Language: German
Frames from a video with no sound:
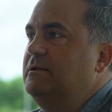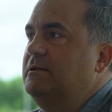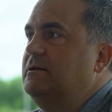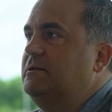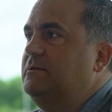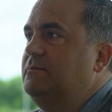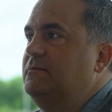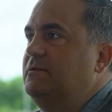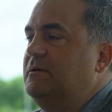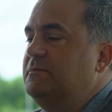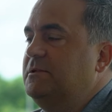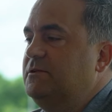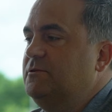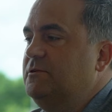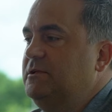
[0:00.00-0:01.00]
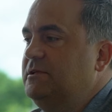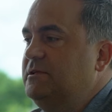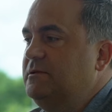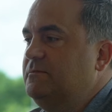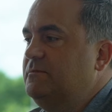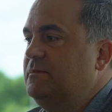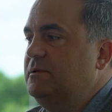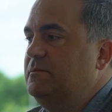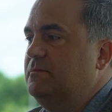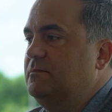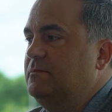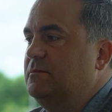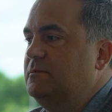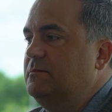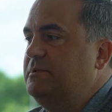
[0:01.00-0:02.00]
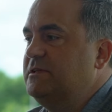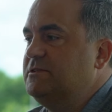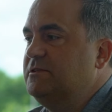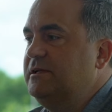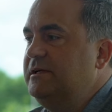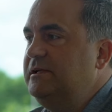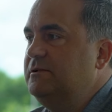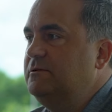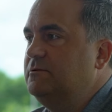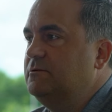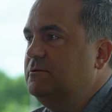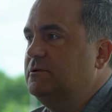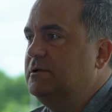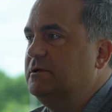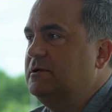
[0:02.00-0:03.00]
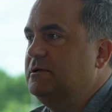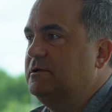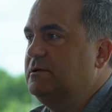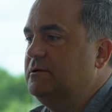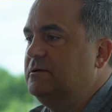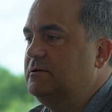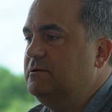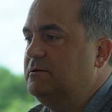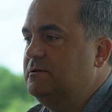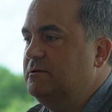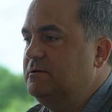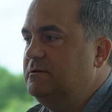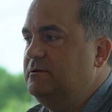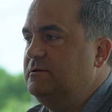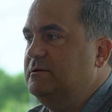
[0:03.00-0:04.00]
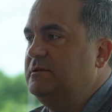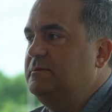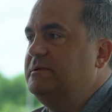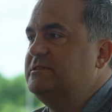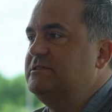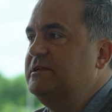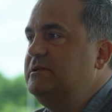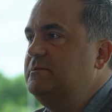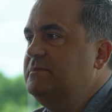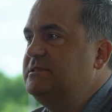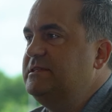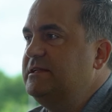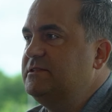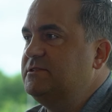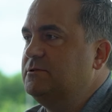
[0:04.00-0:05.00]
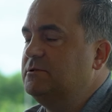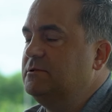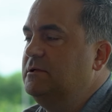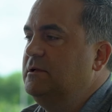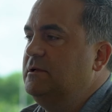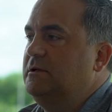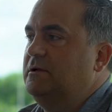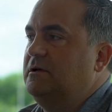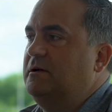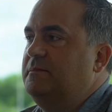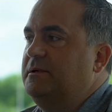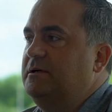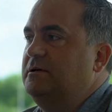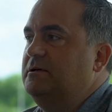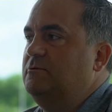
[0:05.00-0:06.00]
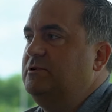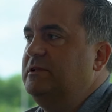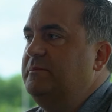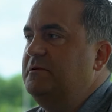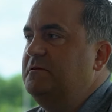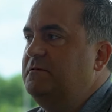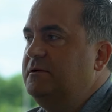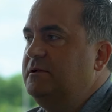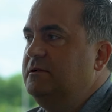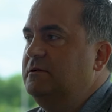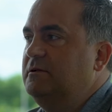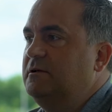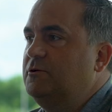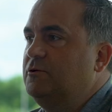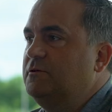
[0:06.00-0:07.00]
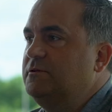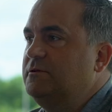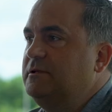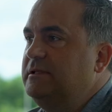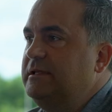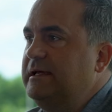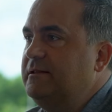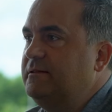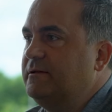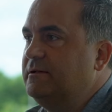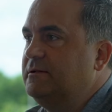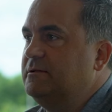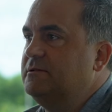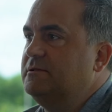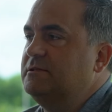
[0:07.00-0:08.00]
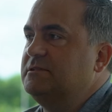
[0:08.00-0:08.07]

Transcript: Ähm, wir haben natürlich im, im personellen äh, in der personellen Besetzung haben wir unheimlich viel Kontinuität drinnen.